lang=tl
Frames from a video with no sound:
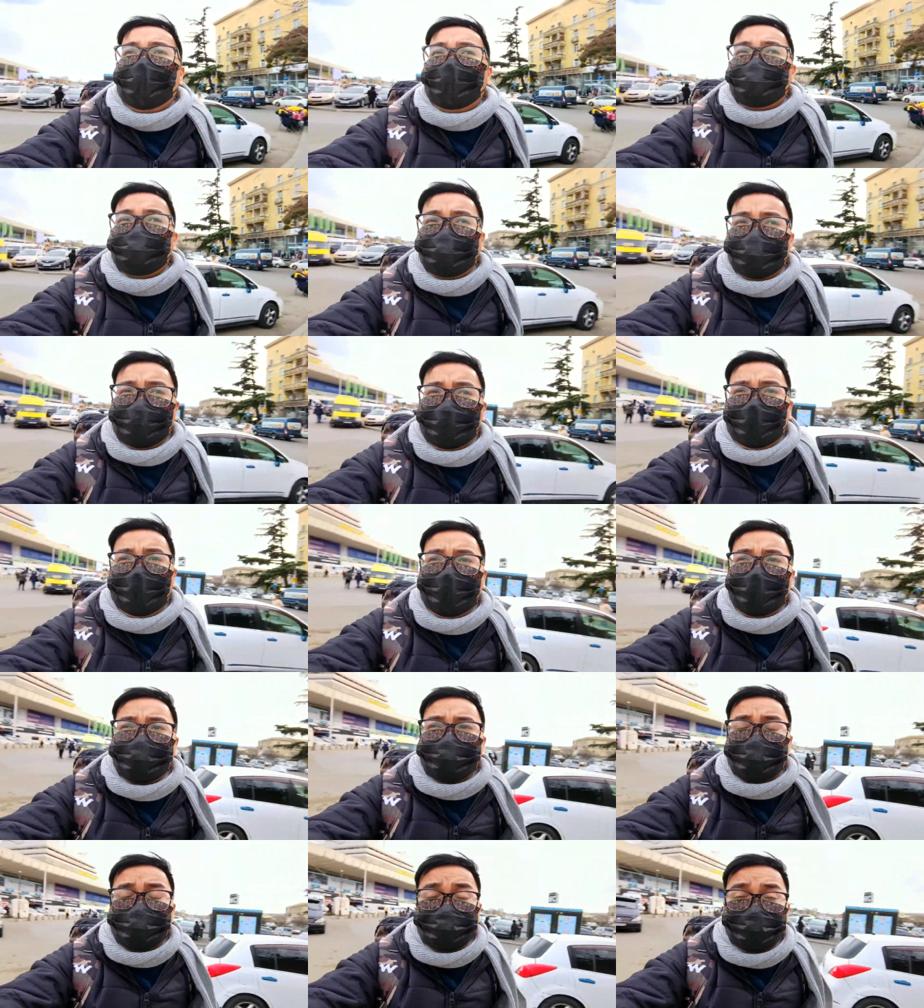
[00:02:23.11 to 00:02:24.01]

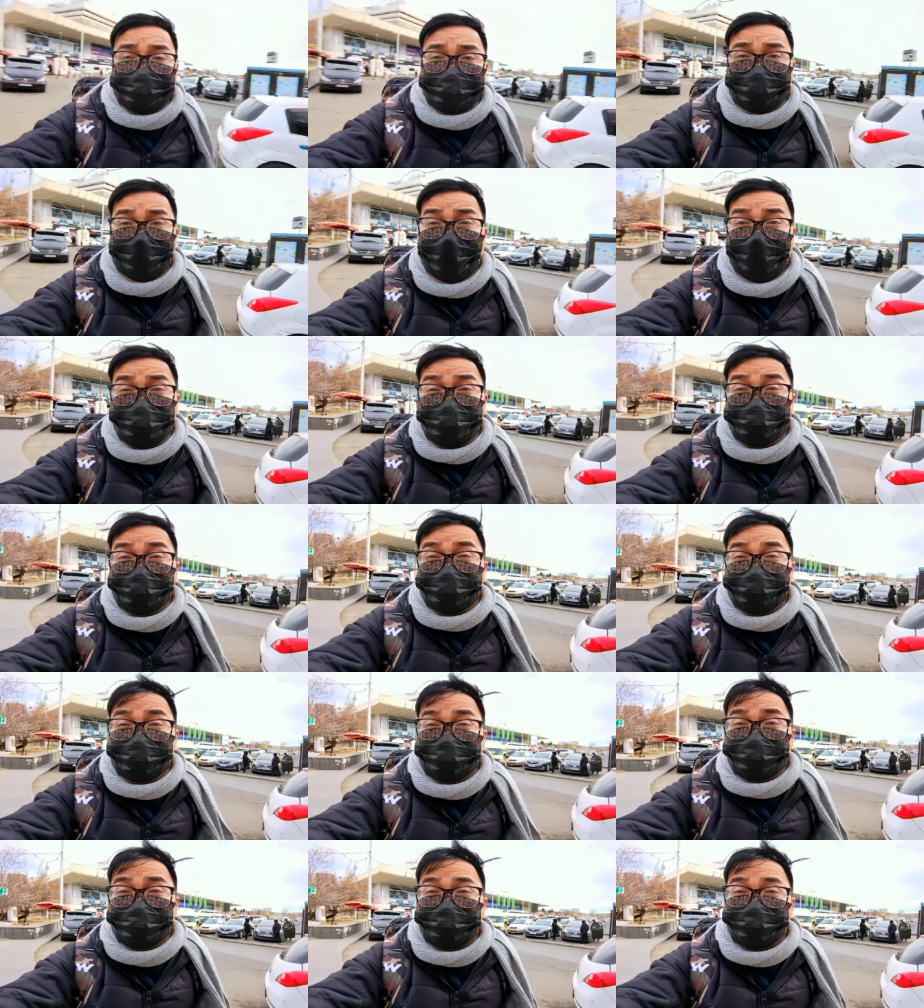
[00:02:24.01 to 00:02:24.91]
maghahanap kami ng
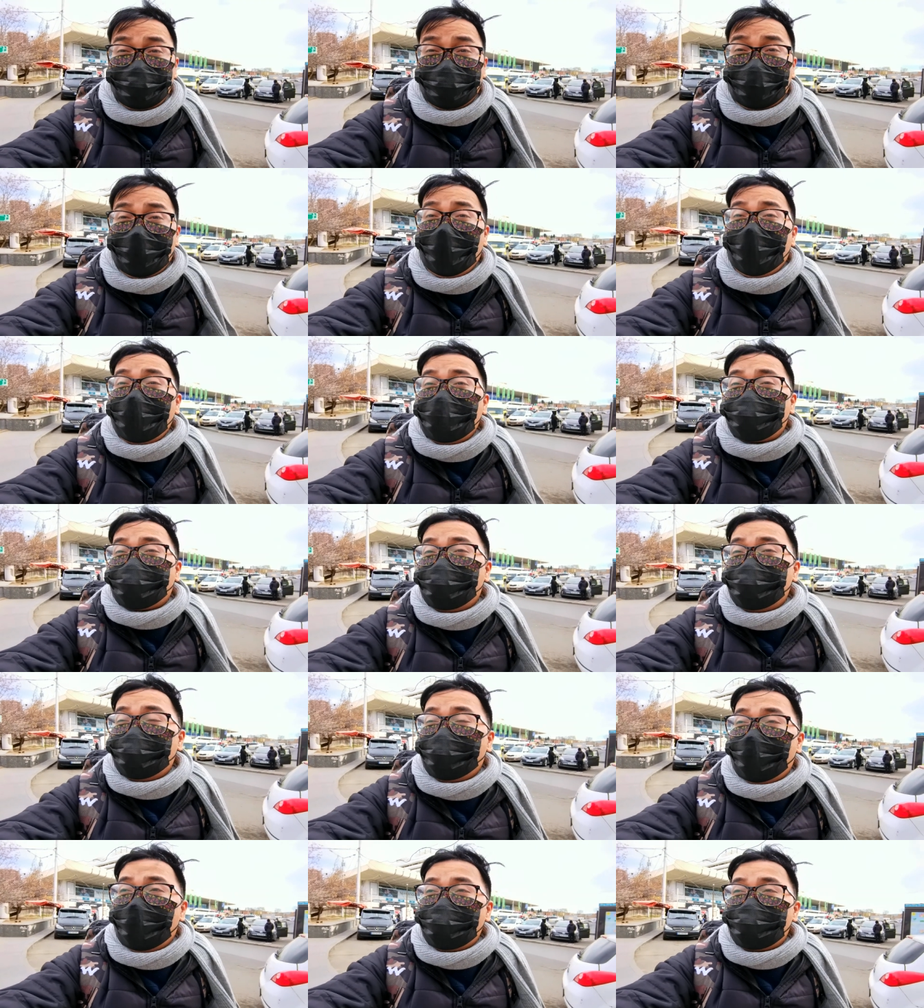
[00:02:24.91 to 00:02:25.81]
aming maghahanap
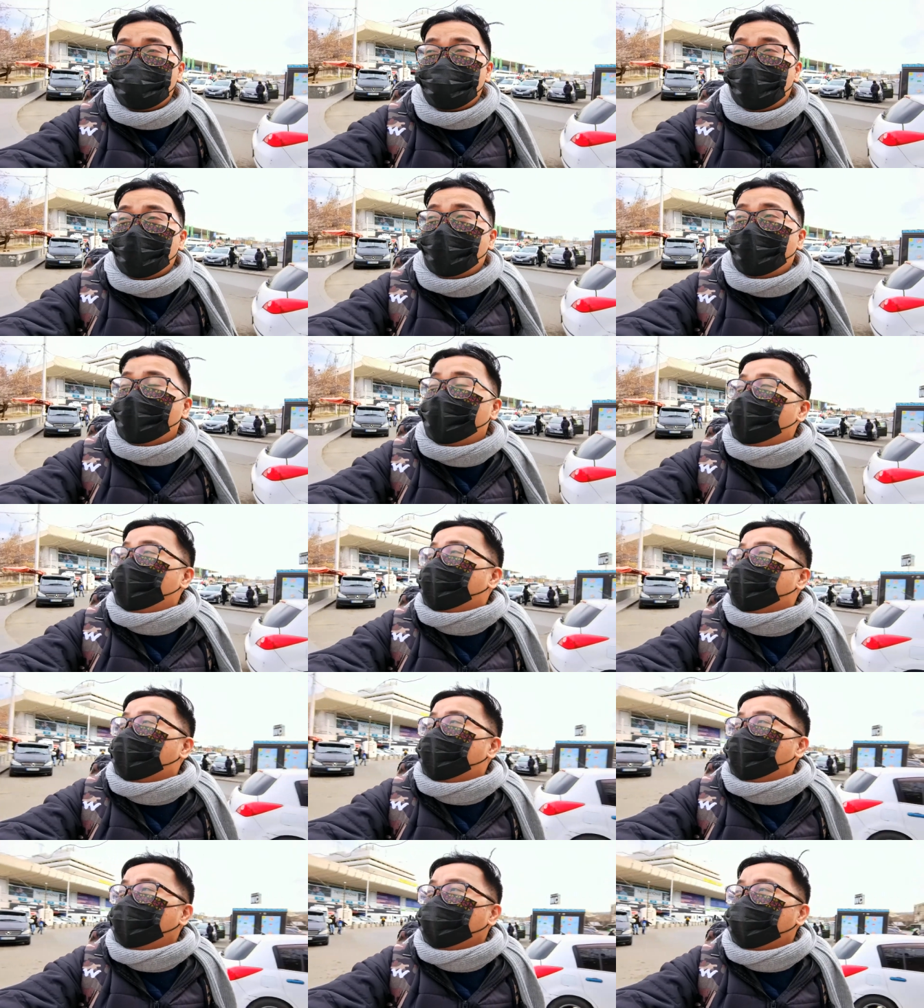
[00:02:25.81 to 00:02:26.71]
kami ng aming
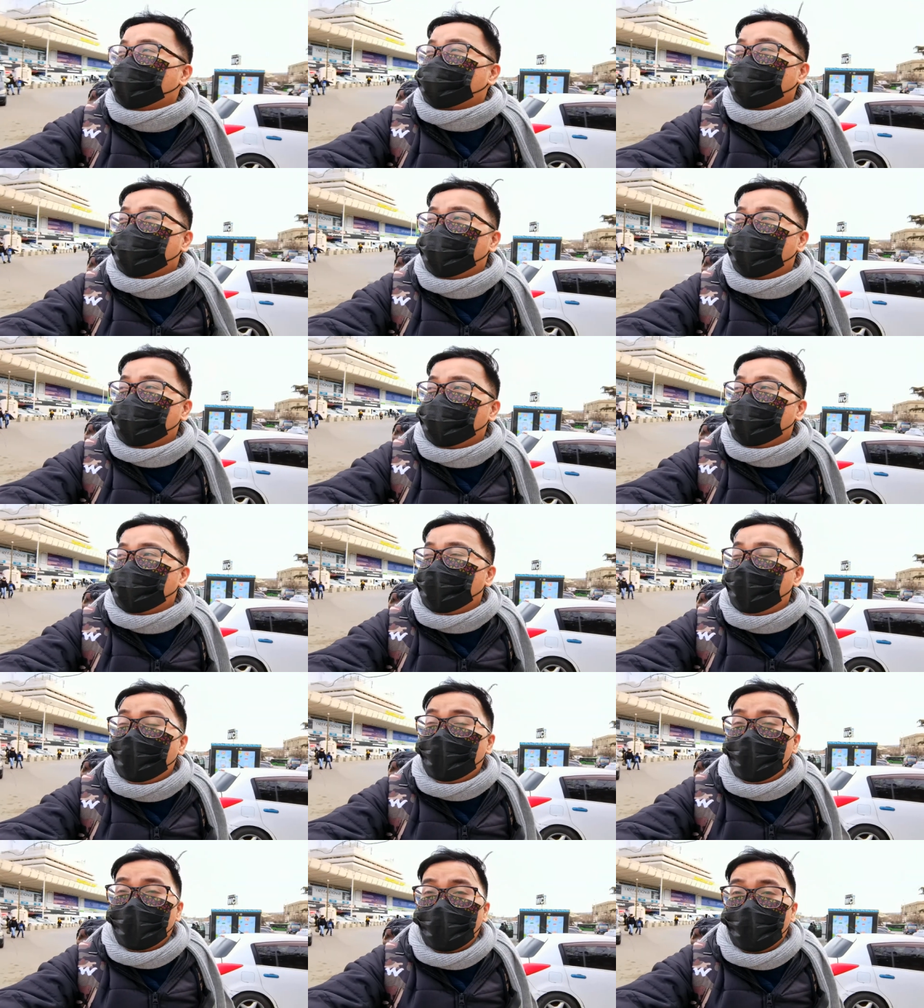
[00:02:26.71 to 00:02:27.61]
makakainan kasi
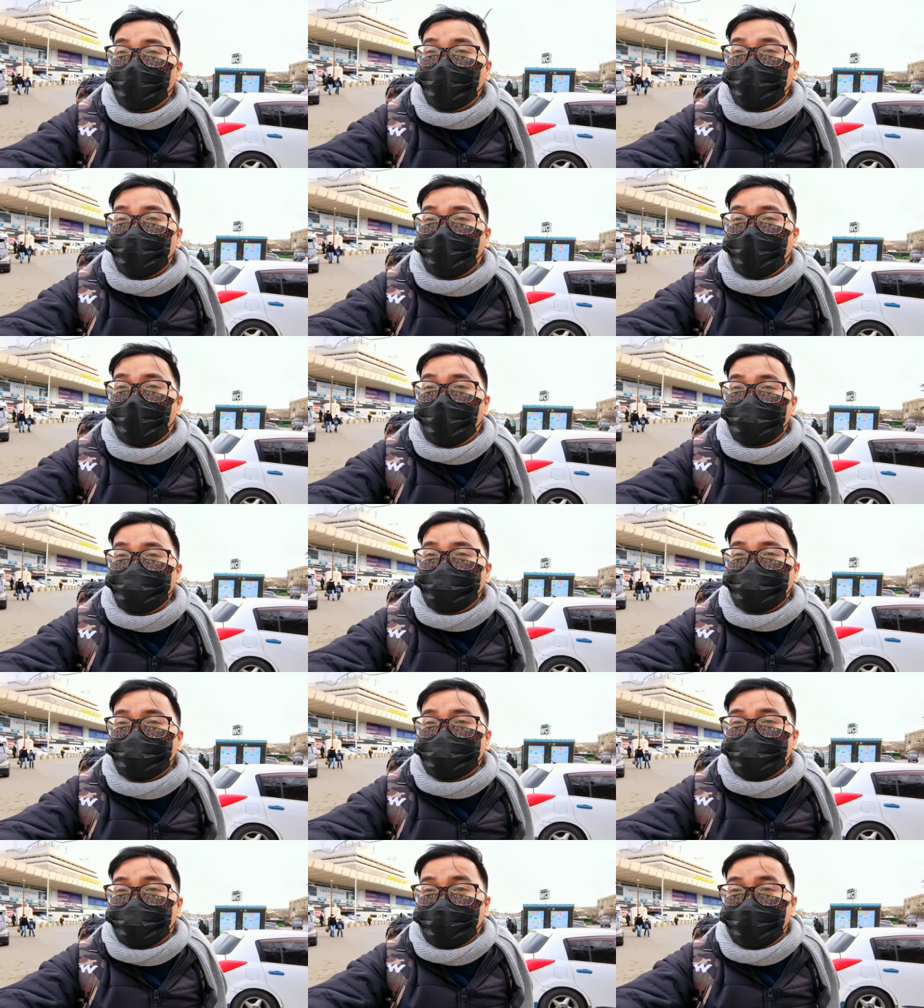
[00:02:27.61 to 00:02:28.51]
yung
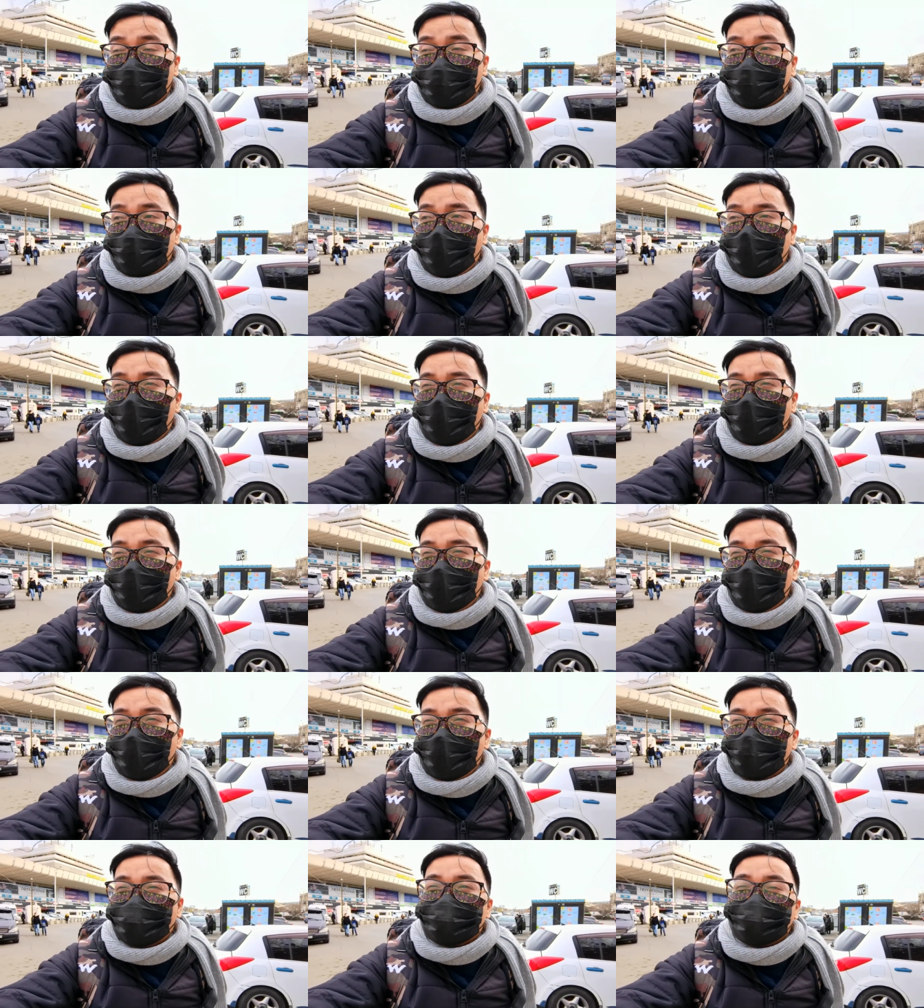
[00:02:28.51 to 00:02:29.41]
aming train ay
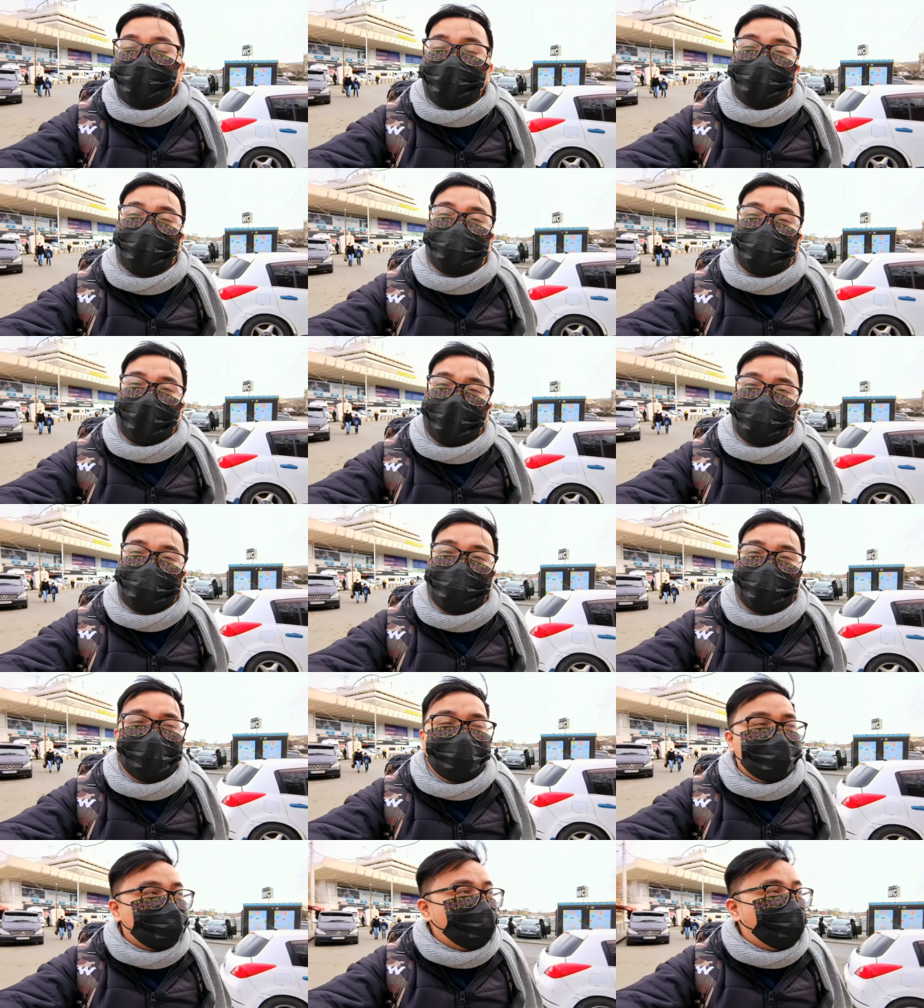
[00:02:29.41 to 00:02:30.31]
alas 5 pa
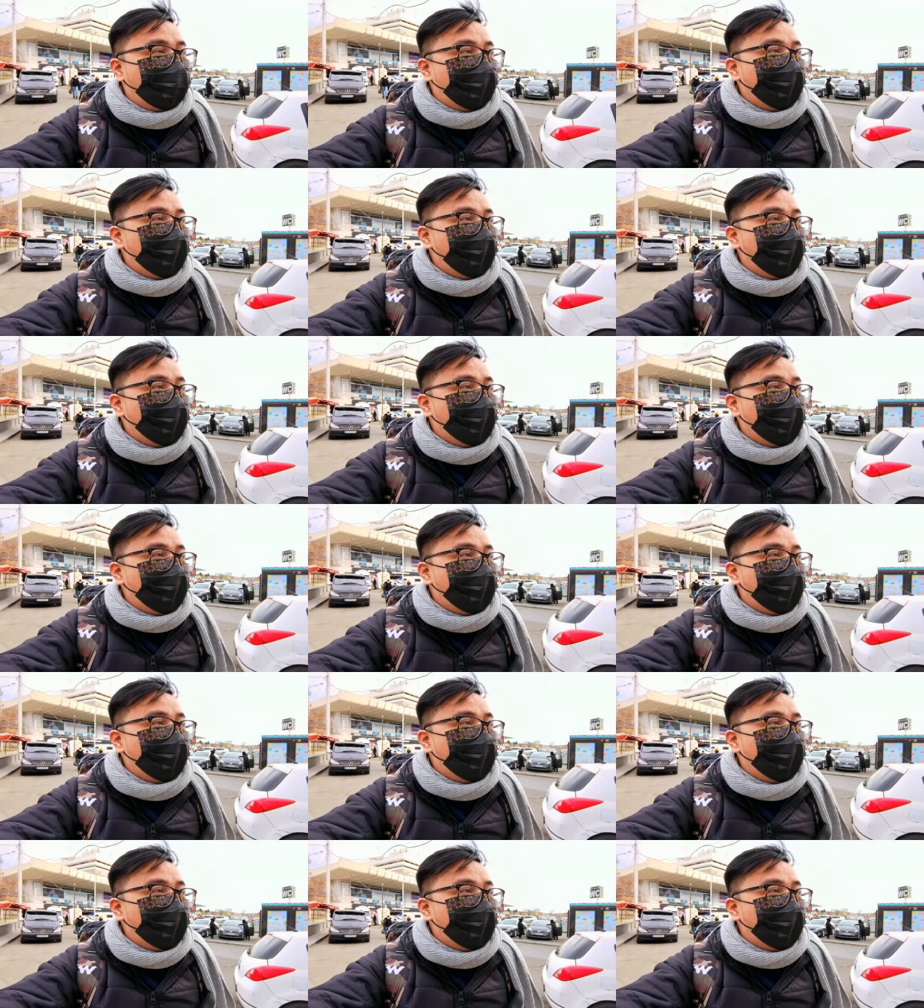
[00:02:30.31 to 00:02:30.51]
naman. So